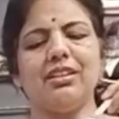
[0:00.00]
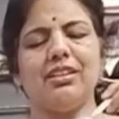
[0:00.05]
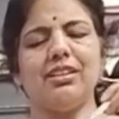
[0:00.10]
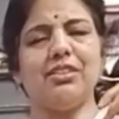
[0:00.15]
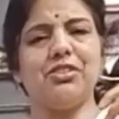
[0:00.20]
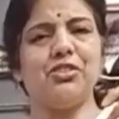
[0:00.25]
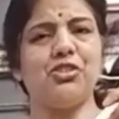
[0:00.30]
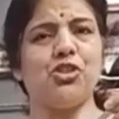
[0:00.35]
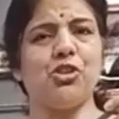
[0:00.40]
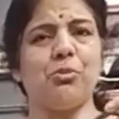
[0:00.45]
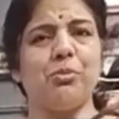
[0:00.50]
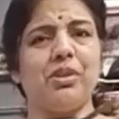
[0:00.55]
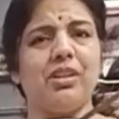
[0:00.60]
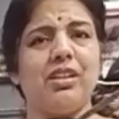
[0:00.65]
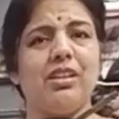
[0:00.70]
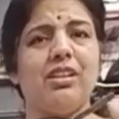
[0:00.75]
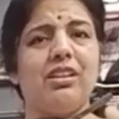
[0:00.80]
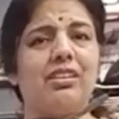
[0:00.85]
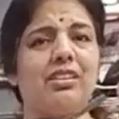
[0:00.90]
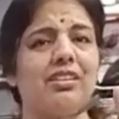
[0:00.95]
जमीन
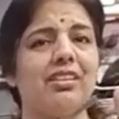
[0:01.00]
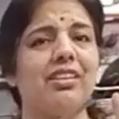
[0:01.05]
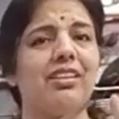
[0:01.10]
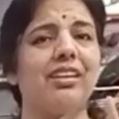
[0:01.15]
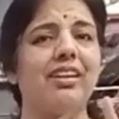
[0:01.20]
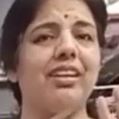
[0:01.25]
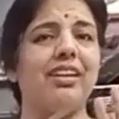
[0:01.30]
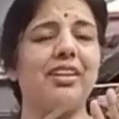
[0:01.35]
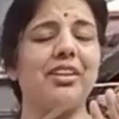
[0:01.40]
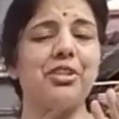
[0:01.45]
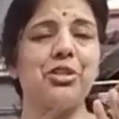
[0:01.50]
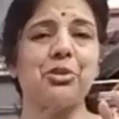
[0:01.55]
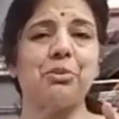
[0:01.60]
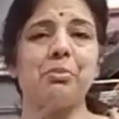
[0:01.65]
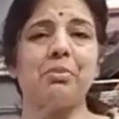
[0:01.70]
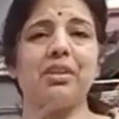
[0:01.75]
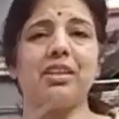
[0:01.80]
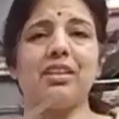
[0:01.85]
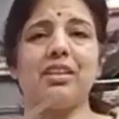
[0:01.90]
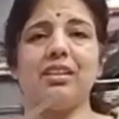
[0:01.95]
लग रही है
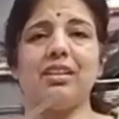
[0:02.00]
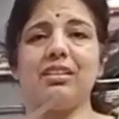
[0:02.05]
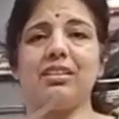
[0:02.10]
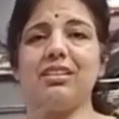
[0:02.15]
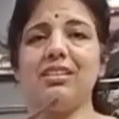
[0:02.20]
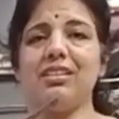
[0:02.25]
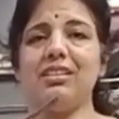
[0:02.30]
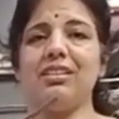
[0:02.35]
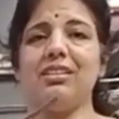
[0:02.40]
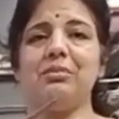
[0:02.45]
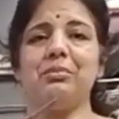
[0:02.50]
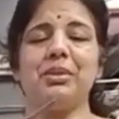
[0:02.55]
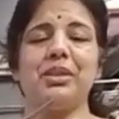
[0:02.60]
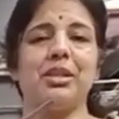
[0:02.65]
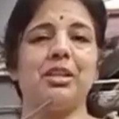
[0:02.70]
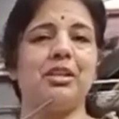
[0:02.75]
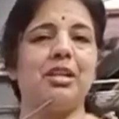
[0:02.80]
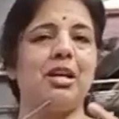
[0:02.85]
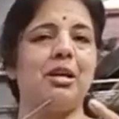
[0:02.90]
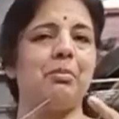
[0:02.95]
इसमें क्या था ना मेरे
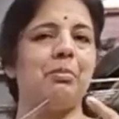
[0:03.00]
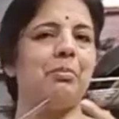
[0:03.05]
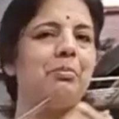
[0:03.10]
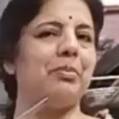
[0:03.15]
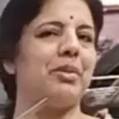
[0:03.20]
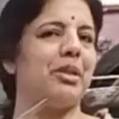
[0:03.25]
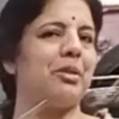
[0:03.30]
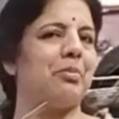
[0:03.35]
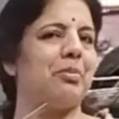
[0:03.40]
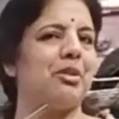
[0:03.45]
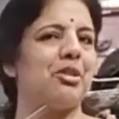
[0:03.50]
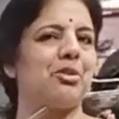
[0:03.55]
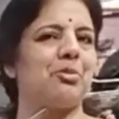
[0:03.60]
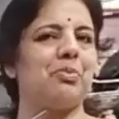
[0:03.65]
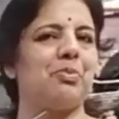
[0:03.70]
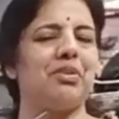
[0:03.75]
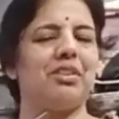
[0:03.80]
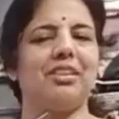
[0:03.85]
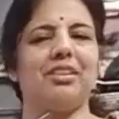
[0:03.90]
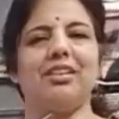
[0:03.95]
ना मेरे पास
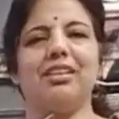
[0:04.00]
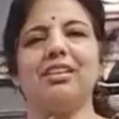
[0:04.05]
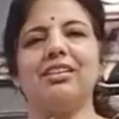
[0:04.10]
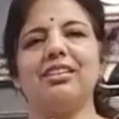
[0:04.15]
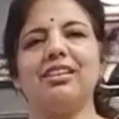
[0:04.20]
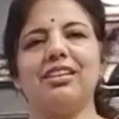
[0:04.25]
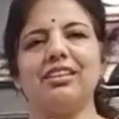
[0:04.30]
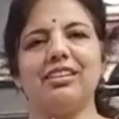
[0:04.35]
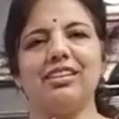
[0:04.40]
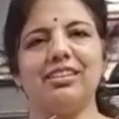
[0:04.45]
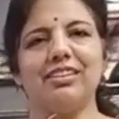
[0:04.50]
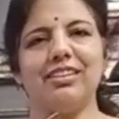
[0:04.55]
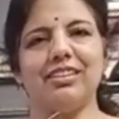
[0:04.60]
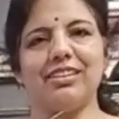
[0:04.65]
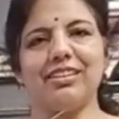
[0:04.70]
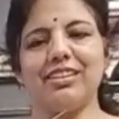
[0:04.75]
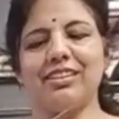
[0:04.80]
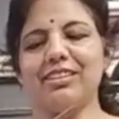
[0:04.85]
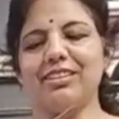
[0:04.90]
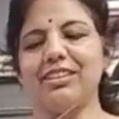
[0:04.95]
पुदीना था ना
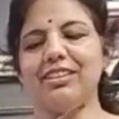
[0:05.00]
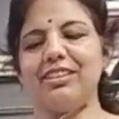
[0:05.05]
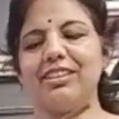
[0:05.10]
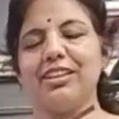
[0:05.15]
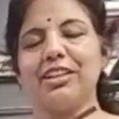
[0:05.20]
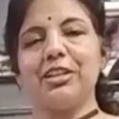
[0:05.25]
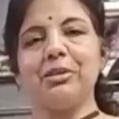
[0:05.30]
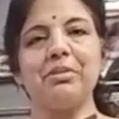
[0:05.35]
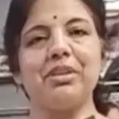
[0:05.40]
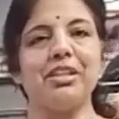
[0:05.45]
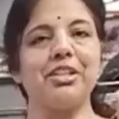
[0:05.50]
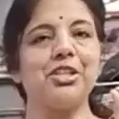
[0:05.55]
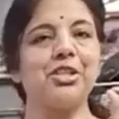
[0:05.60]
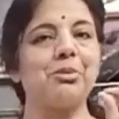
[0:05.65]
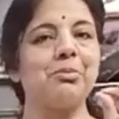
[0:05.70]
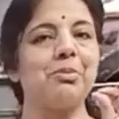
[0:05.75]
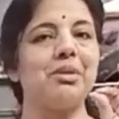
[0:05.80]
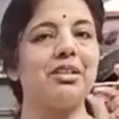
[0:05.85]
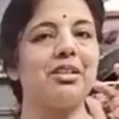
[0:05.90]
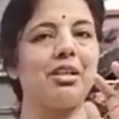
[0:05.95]
धनिया था लेकिन मैंने
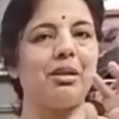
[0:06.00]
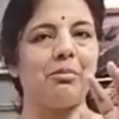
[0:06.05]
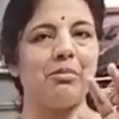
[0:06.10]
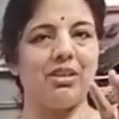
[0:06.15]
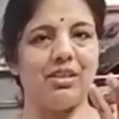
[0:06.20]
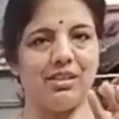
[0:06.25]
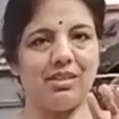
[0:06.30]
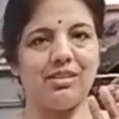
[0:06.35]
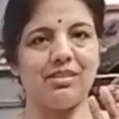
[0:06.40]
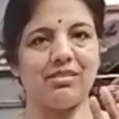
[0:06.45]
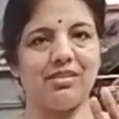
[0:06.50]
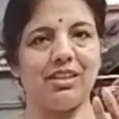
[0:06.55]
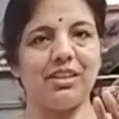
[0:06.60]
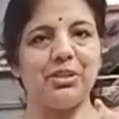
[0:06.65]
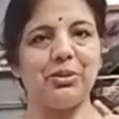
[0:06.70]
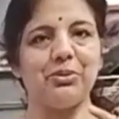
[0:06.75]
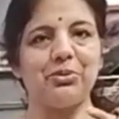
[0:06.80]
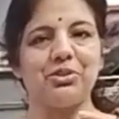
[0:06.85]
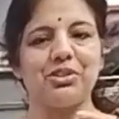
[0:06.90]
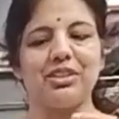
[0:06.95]
इसमें टमाटर का
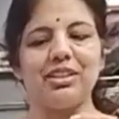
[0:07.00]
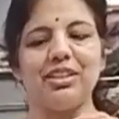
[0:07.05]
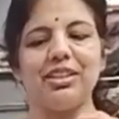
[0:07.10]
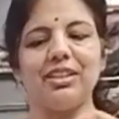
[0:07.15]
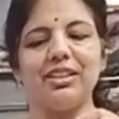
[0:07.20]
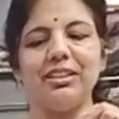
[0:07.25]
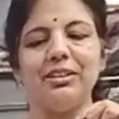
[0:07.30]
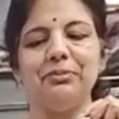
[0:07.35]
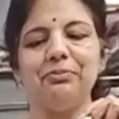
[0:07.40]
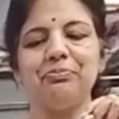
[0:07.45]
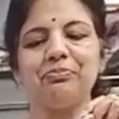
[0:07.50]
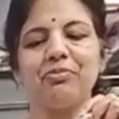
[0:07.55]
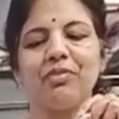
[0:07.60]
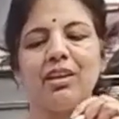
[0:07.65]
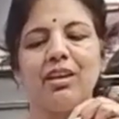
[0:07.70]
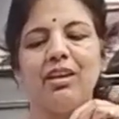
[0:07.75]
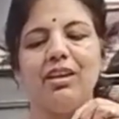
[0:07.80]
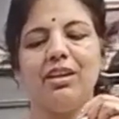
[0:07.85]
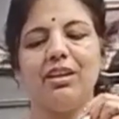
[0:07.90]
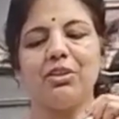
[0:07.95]
यूज़ किया है
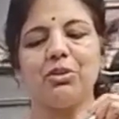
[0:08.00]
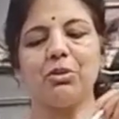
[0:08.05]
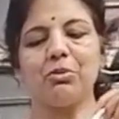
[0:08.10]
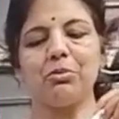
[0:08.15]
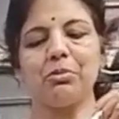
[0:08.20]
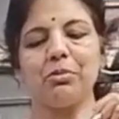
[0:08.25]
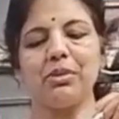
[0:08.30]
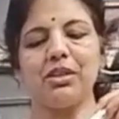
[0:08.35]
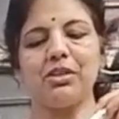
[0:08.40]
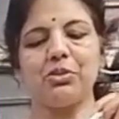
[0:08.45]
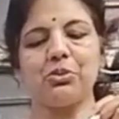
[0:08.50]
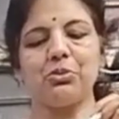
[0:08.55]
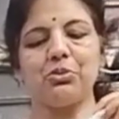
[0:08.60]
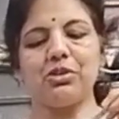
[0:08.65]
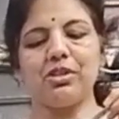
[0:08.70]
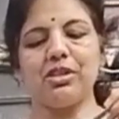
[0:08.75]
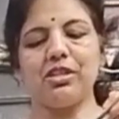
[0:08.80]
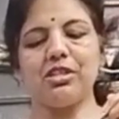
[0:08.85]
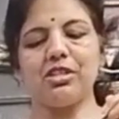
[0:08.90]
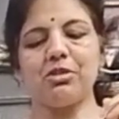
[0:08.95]
तभी मैं इसको
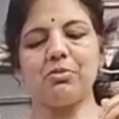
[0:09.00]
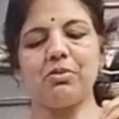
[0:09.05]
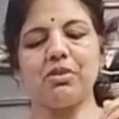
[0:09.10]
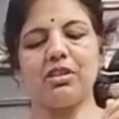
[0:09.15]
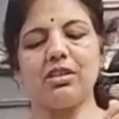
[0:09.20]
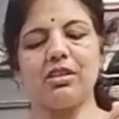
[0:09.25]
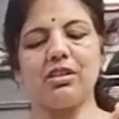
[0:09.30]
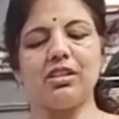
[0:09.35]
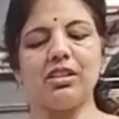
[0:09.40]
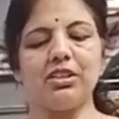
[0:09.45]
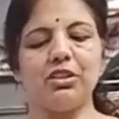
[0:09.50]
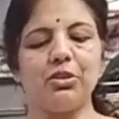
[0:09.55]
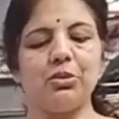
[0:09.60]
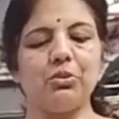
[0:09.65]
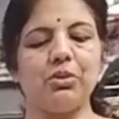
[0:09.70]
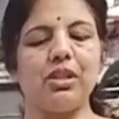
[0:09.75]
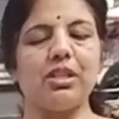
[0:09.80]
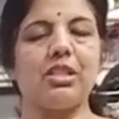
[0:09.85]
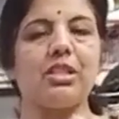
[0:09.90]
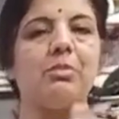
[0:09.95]
टेस्ट भी कर लेती हूँ
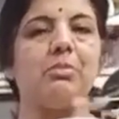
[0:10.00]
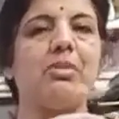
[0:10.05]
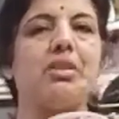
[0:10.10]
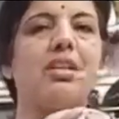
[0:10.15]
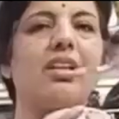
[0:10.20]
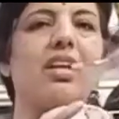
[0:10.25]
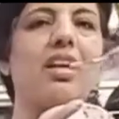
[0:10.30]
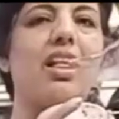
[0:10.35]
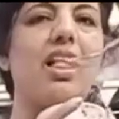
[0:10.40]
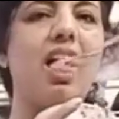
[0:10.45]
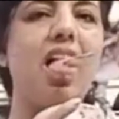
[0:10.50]
कैसी बनी है